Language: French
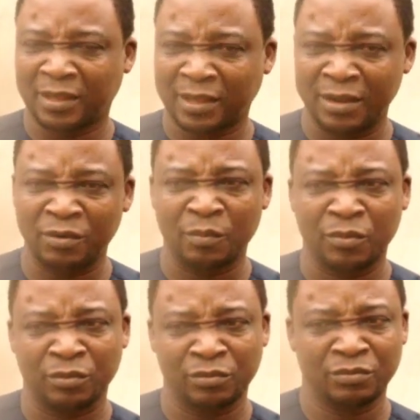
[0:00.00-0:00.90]
très
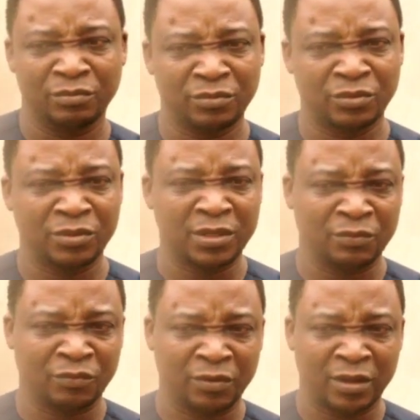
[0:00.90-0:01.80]
nombreux sur
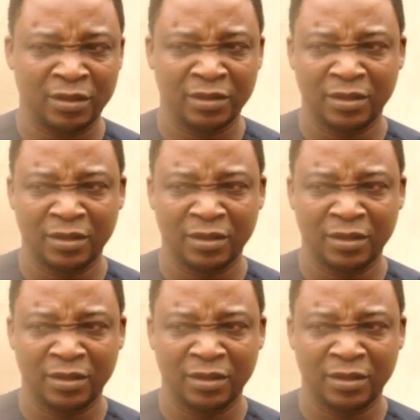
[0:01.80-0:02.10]
cette voie